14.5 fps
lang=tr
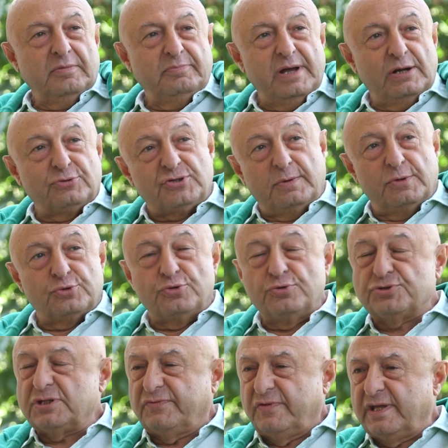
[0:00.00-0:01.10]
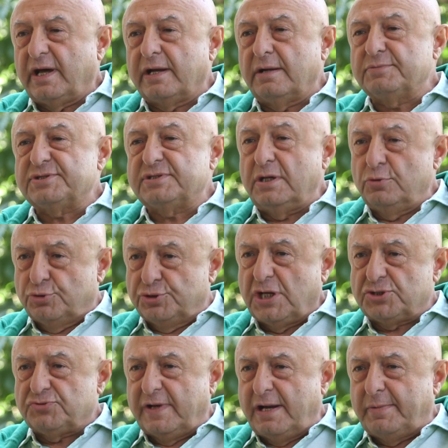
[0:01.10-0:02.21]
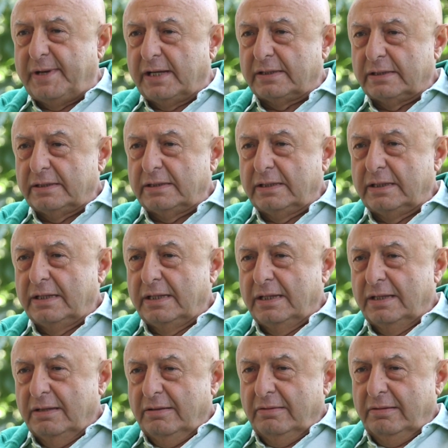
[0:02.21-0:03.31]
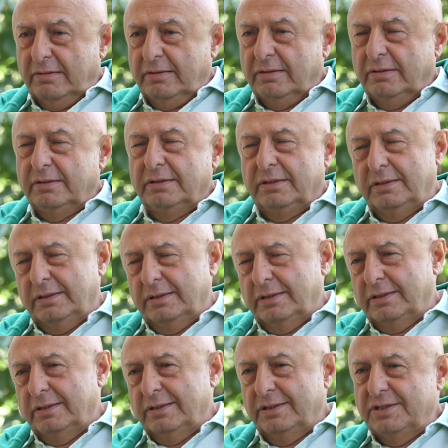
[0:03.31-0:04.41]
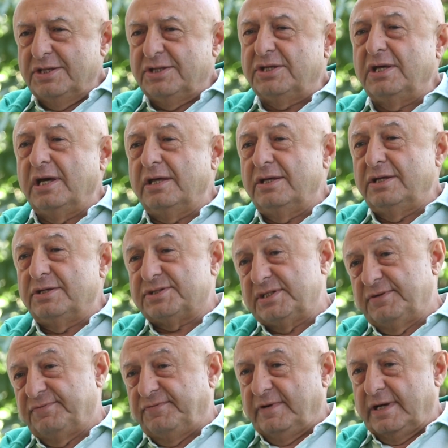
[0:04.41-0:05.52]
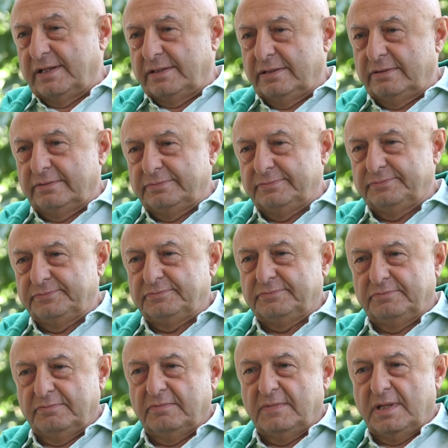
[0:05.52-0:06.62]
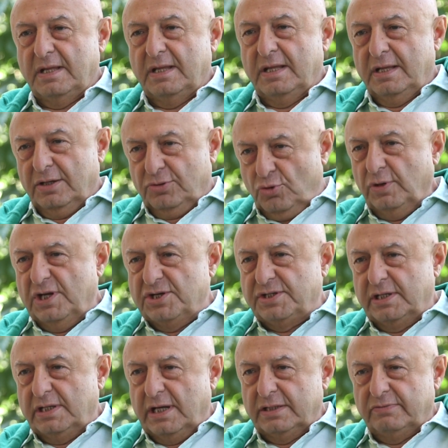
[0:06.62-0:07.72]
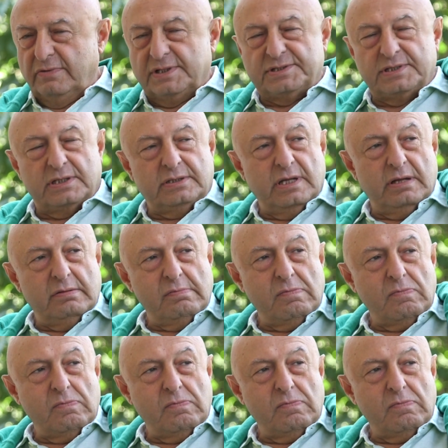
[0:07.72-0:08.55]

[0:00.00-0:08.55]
Ben o zaman üçüncü sınıf. Aramızda üç yaş var ama e, iki e, sınıf vardı. Kolejde de aynı vaziyette.